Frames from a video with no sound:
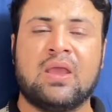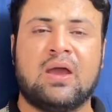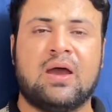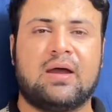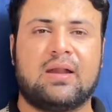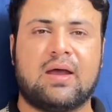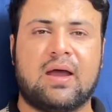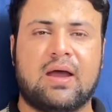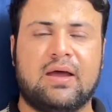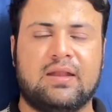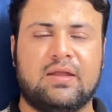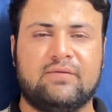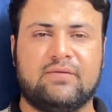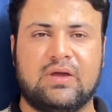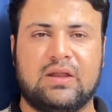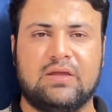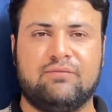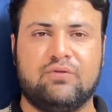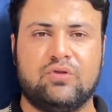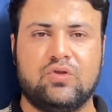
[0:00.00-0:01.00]
हर आने
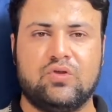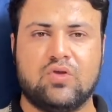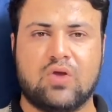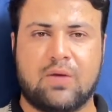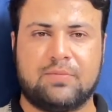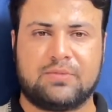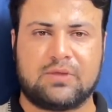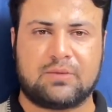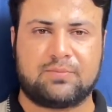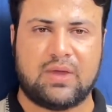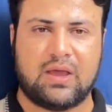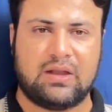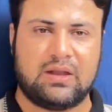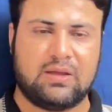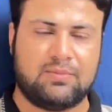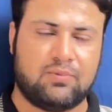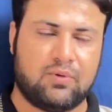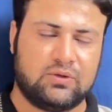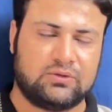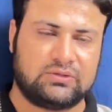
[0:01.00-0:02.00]
वाली वीडियो आप तक
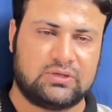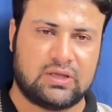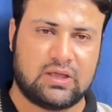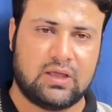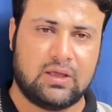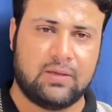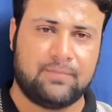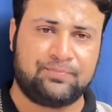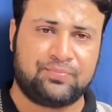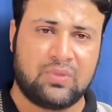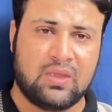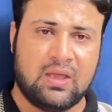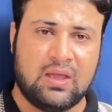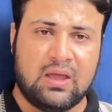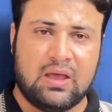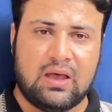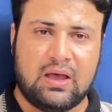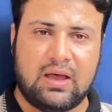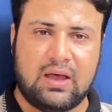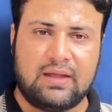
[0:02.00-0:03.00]
पहले पहुँच सके
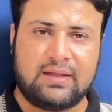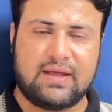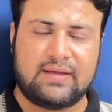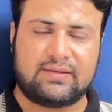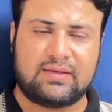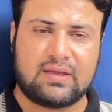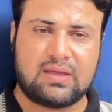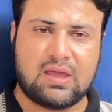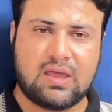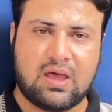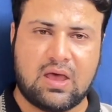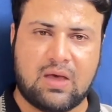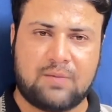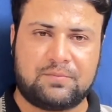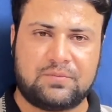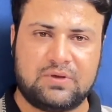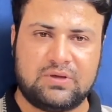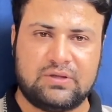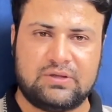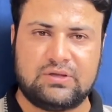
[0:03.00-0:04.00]
जैसा कि
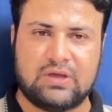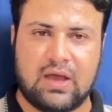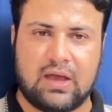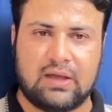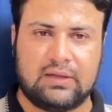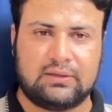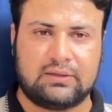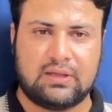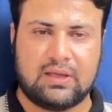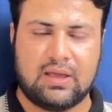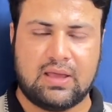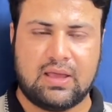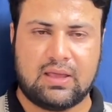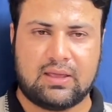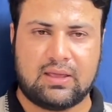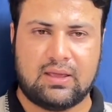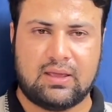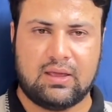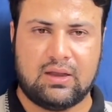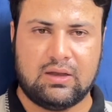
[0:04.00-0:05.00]
आप जानते हैं
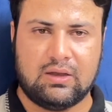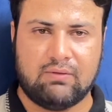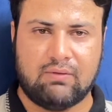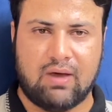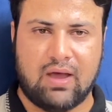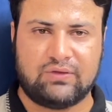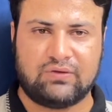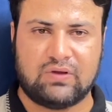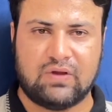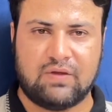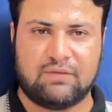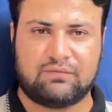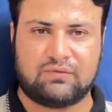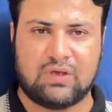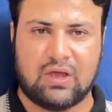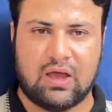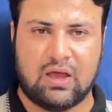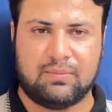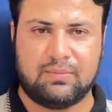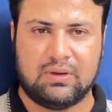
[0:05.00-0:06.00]
कि नवाज शरीफ
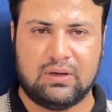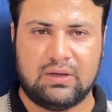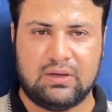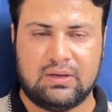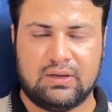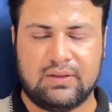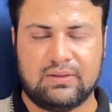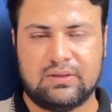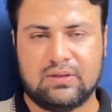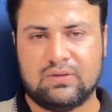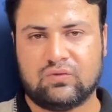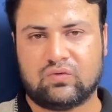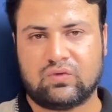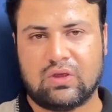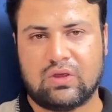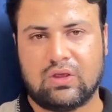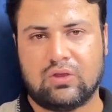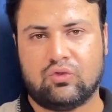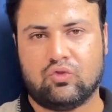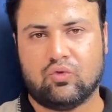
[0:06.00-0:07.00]
साहब लंदन
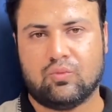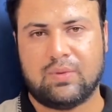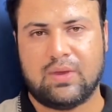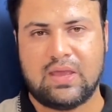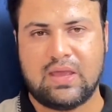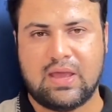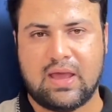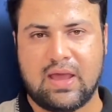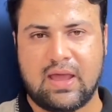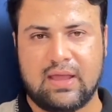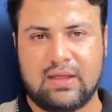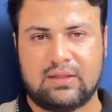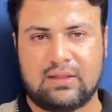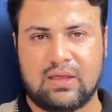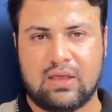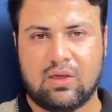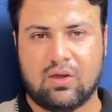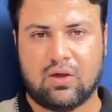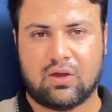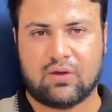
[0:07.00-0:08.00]
से दुबई आए
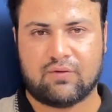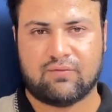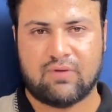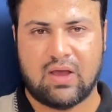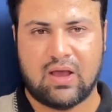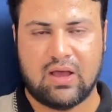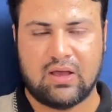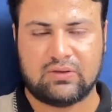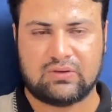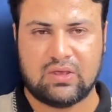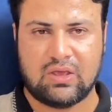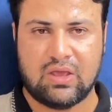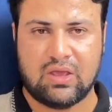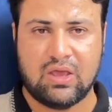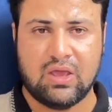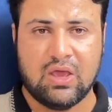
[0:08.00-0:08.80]
थे और वहाँ से